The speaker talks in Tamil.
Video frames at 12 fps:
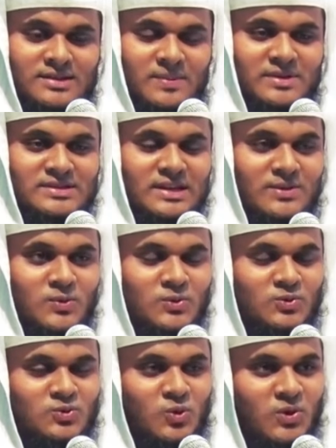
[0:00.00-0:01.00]
சமைச்சதை
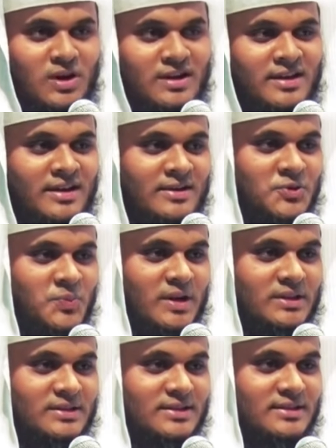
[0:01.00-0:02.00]
ஒன்றும் சொல்லலையேன்னு
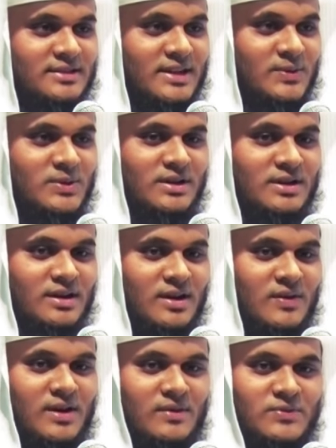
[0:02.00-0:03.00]
எதிர்பார்த்துட்டு தயவு
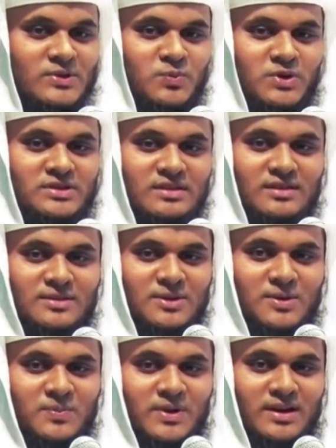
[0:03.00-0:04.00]
அவன் ஆஃபீஸ் போய்
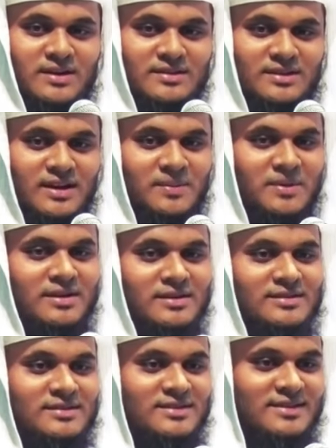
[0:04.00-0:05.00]
சேர்ந்ததுக்கு பிறகு நிதானமாக